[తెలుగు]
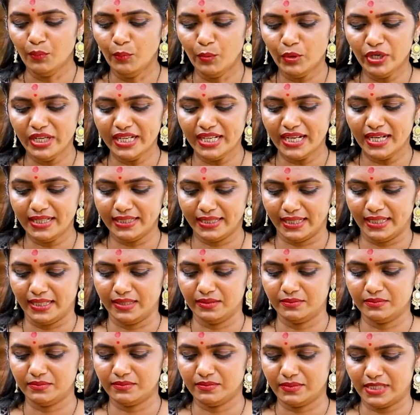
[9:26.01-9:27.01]
మురింగా టీ
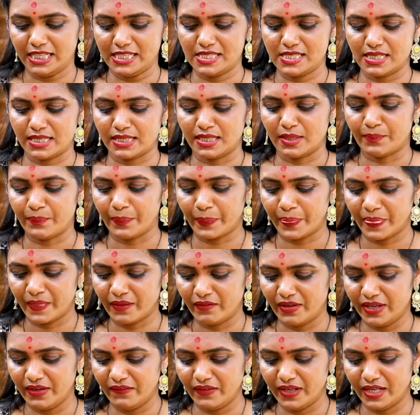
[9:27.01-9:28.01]
టేస్ట్ చేద్దాం
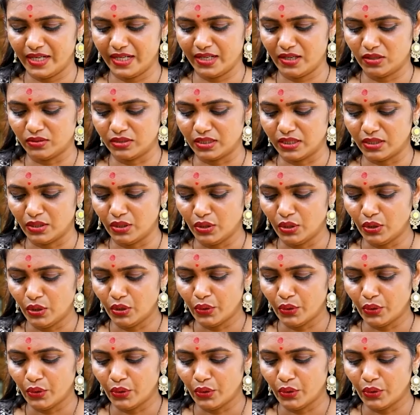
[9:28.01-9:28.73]
వేడి వేడిగా ఉంది